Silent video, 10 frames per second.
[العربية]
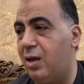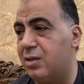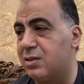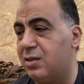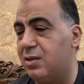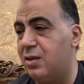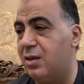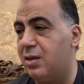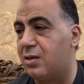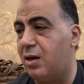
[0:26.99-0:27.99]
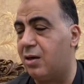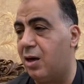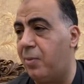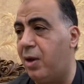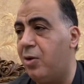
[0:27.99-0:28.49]
أظن
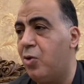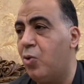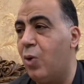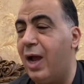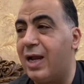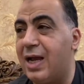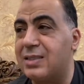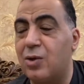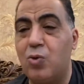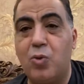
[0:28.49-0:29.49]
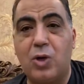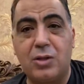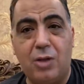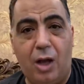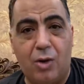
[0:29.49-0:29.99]
كهربا وهكذا
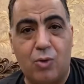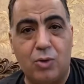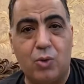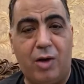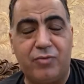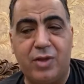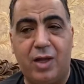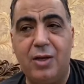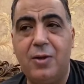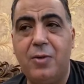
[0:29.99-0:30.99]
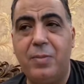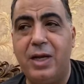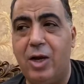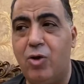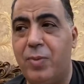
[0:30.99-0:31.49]
وكانت تحركاته افضل
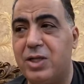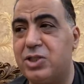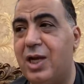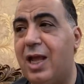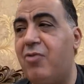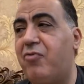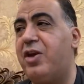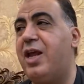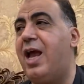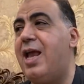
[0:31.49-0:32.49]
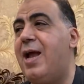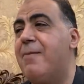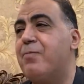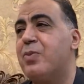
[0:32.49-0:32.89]
من اليو باجي لكن في النهايه